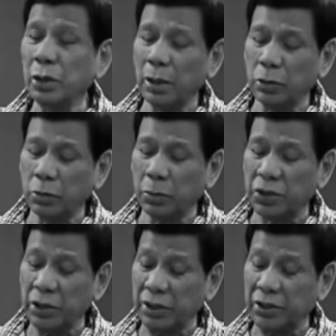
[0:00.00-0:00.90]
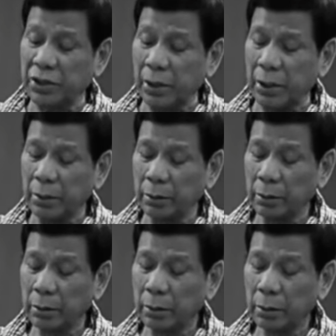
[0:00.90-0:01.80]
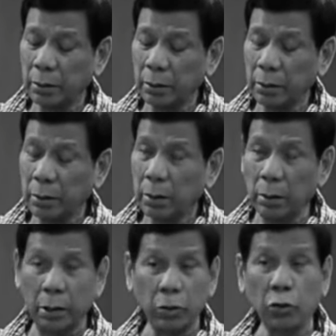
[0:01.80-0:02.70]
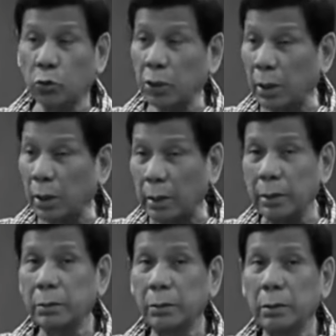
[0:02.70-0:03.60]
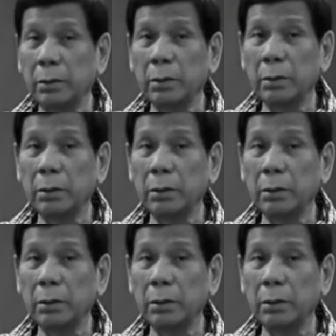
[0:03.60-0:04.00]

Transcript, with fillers: si ito ba si Lisa hindi ko ito kilala